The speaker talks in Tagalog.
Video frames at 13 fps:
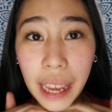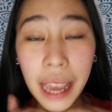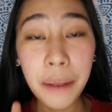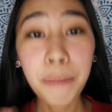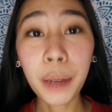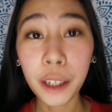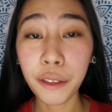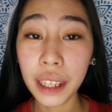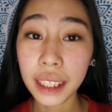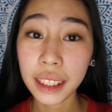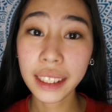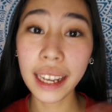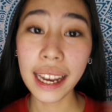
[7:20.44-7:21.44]
And
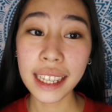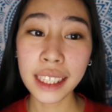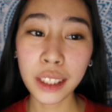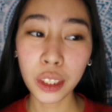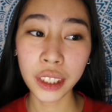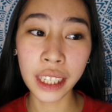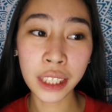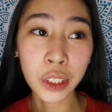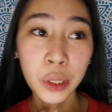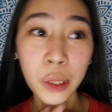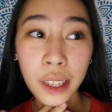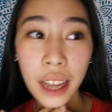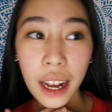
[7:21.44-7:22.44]
perfect guys to sa
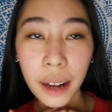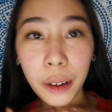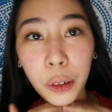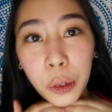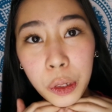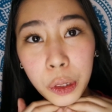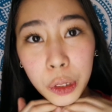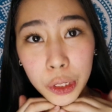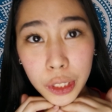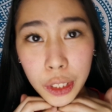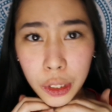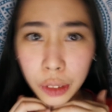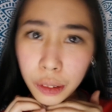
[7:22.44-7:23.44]
school lang kung
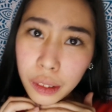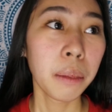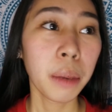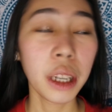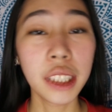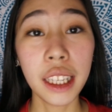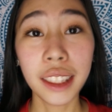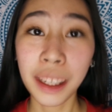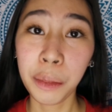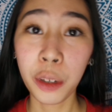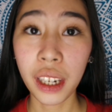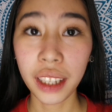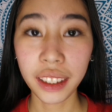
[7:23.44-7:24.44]
gusto niyo
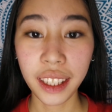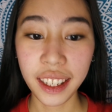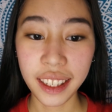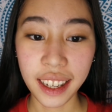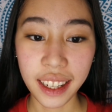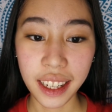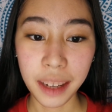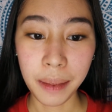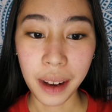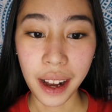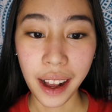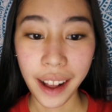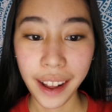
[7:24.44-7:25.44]
presentable lang tignan, 'di ba?